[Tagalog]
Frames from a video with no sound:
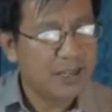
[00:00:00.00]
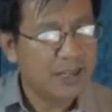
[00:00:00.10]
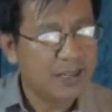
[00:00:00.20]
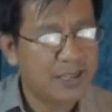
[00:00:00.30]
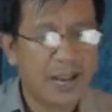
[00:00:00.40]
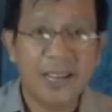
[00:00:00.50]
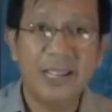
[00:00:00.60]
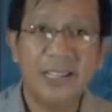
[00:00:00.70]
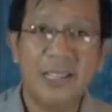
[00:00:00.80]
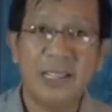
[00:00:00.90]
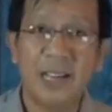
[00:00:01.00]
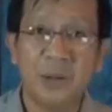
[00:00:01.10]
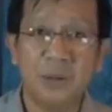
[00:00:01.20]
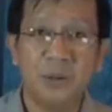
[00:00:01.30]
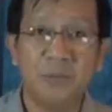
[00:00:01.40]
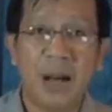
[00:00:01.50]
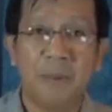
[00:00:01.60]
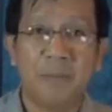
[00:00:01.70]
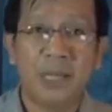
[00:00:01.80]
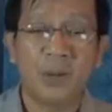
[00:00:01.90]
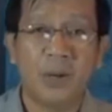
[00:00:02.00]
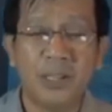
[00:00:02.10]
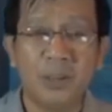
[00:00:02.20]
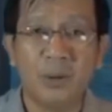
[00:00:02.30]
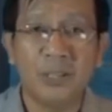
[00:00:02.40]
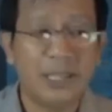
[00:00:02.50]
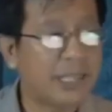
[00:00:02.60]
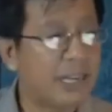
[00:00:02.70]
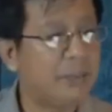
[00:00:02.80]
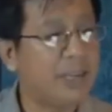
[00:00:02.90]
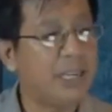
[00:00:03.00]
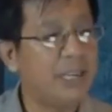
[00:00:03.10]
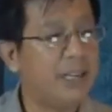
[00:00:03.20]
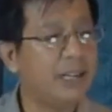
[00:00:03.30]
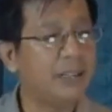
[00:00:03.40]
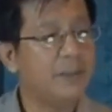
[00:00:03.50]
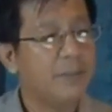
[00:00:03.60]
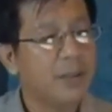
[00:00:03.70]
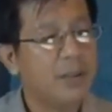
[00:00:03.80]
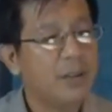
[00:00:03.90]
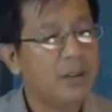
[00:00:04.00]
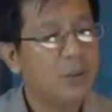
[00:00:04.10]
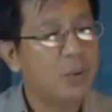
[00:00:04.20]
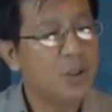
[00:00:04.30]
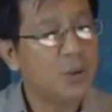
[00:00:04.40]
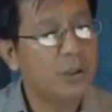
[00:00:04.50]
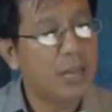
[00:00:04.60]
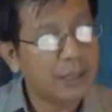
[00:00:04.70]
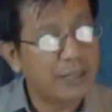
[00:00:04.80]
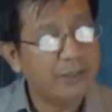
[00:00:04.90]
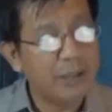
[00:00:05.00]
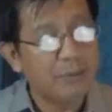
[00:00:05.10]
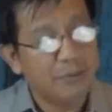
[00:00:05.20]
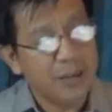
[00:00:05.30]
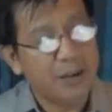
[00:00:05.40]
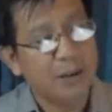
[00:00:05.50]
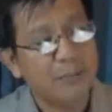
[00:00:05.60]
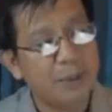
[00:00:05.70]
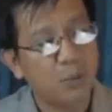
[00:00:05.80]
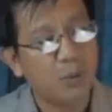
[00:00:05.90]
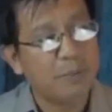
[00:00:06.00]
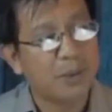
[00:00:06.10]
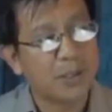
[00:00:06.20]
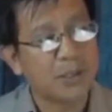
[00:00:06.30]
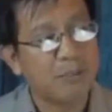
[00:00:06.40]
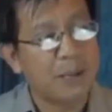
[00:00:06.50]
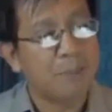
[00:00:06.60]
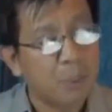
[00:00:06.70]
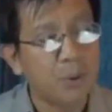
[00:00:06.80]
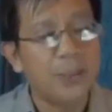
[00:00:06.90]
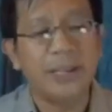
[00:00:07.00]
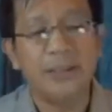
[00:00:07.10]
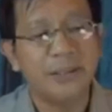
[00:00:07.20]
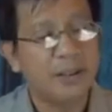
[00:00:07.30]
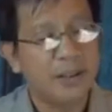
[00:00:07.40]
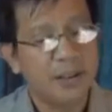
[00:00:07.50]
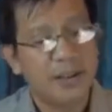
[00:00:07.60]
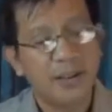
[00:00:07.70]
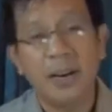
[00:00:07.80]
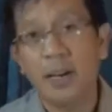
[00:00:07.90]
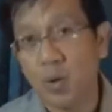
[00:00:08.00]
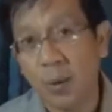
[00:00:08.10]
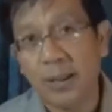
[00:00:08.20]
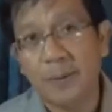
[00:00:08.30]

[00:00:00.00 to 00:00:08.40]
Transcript: dahil hindi tayo maapektuhan ito, hindi na tayo mag-iingat. We should not live in fear, but we must be prudent as well.